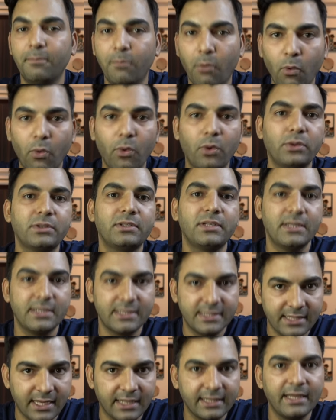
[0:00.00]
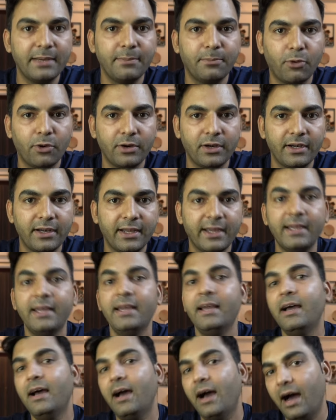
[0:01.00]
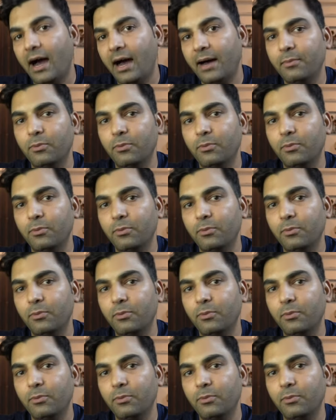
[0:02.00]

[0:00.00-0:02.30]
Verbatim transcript: बहुत ज़्यादा इम्पॉर्टेंट है हाँ